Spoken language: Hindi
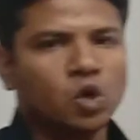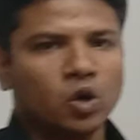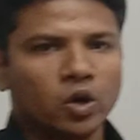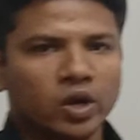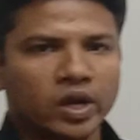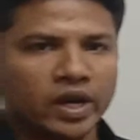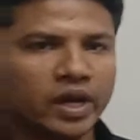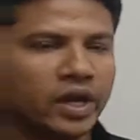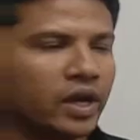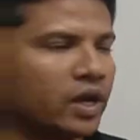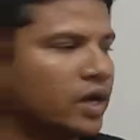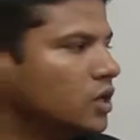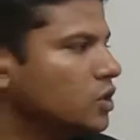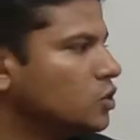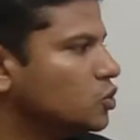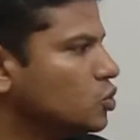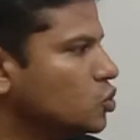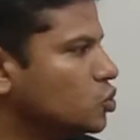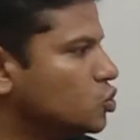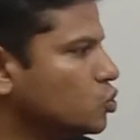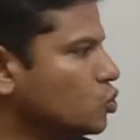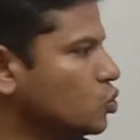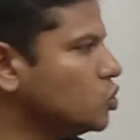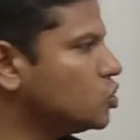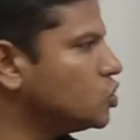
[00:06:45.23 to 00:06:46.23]
लॉ लिखने का तो
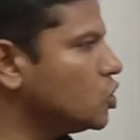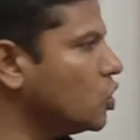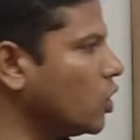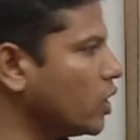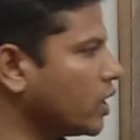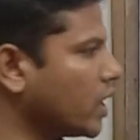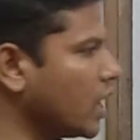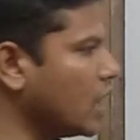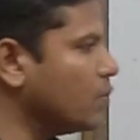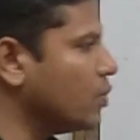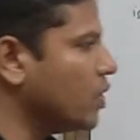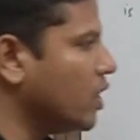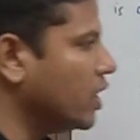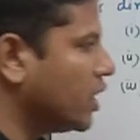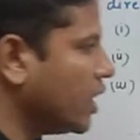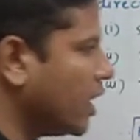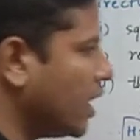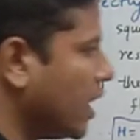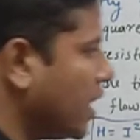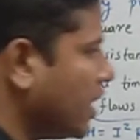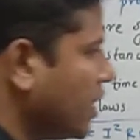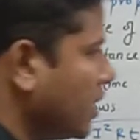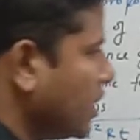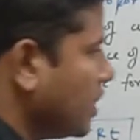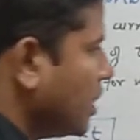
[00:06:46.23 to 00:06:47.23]
जूल्स लॉ कैन बी
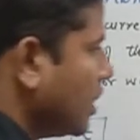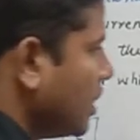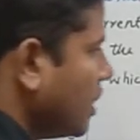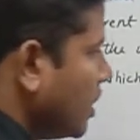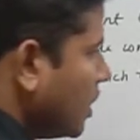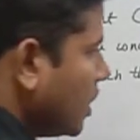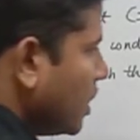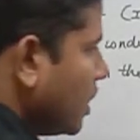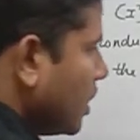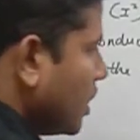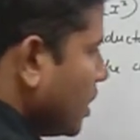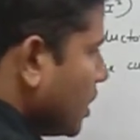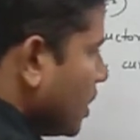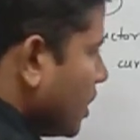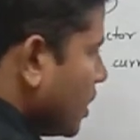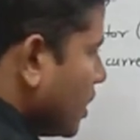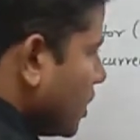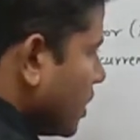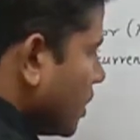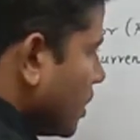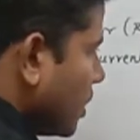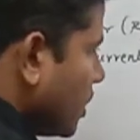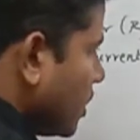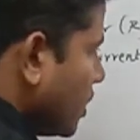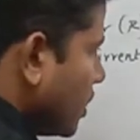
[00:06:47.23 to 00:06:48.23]
रिटर्न
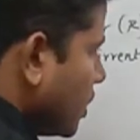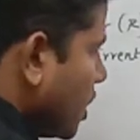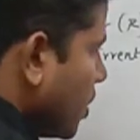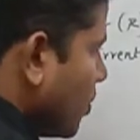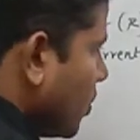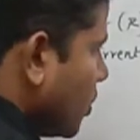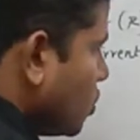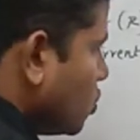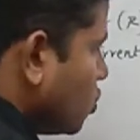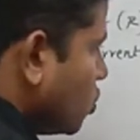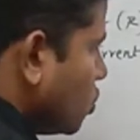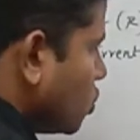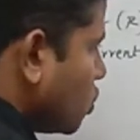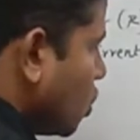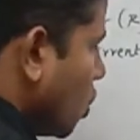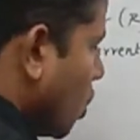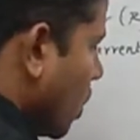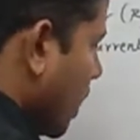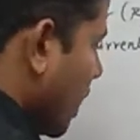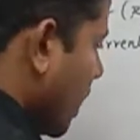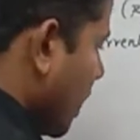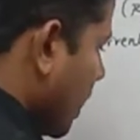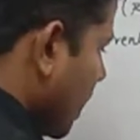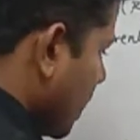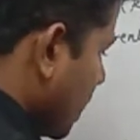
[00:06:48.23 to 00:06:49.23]
ये भी जूल्स लॉ
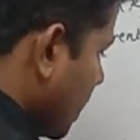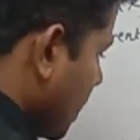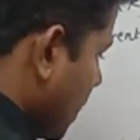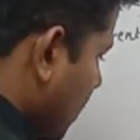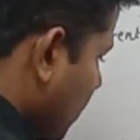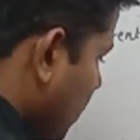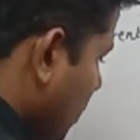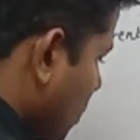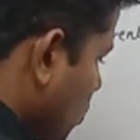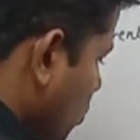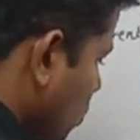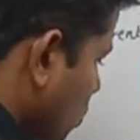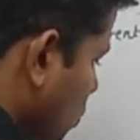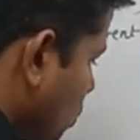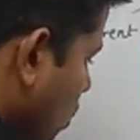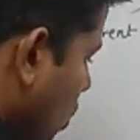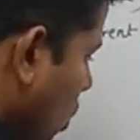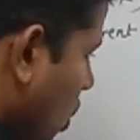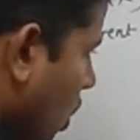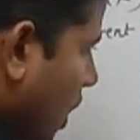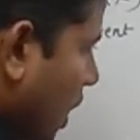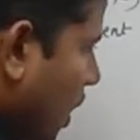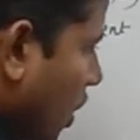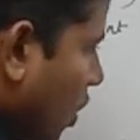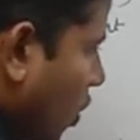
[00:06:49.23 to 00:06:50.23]
है ये भी जूल्स लॉ
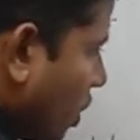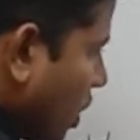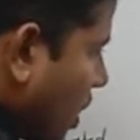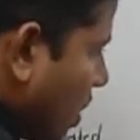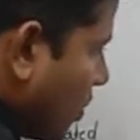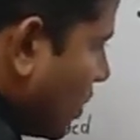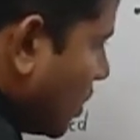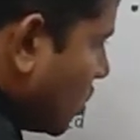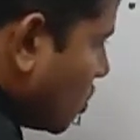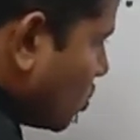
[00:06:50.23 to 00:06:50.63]
है और ये भी